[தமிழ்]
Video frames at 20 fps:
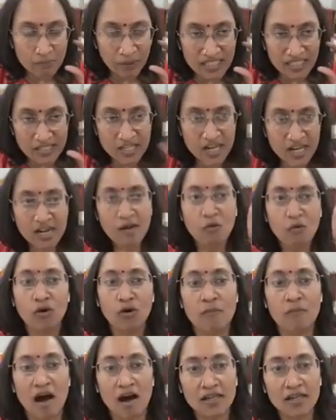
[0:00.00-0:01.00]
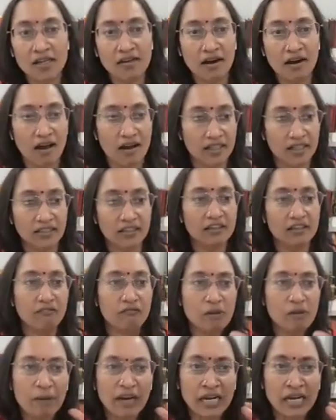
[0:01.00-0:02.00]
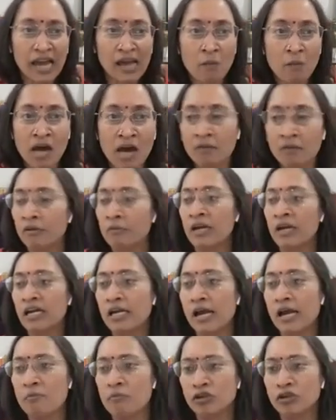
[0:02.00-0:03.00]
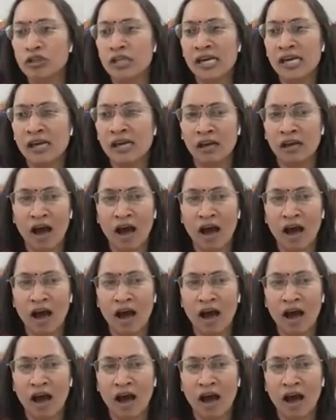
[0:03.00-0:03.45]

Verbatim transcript: பற்றின ஒரு மாறுதலானது விபரியமான விபரிய புத்தி